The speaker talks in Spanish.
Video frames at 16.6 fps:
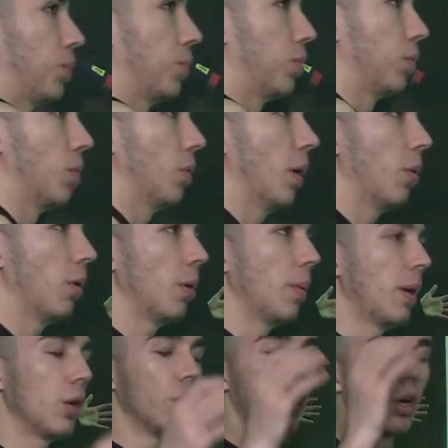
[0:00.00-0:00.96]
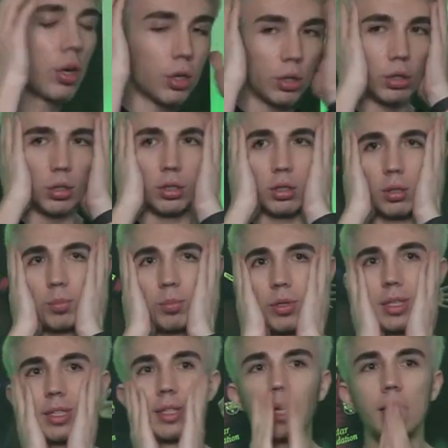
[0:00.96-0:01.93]
Me voy a volver loco. No
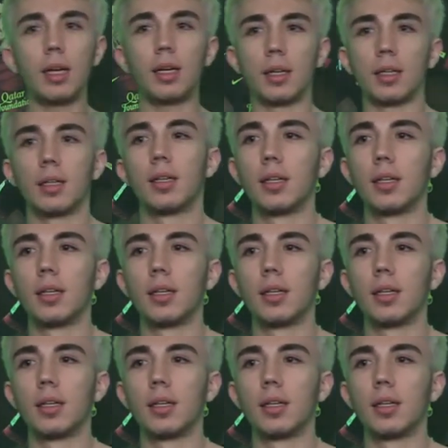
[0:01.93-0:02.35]
puede ser.